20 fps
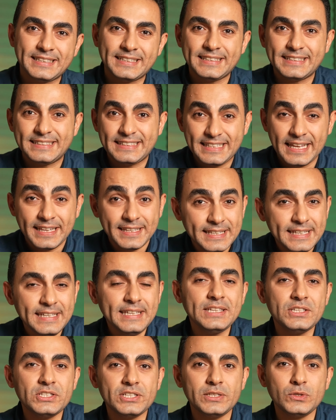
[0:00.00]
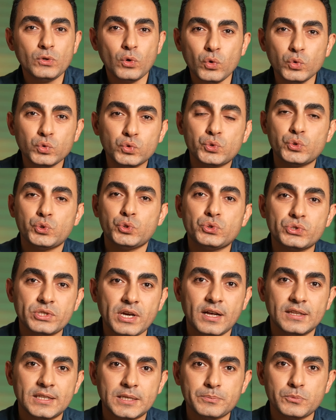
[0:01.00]
e, dediğin için o duruşu
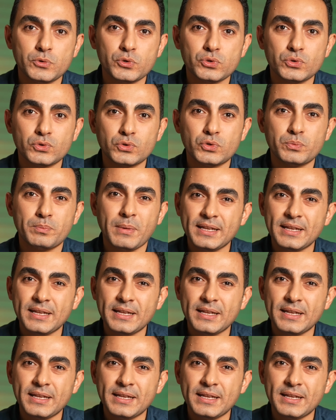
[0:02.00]
sağlamıyorsundur.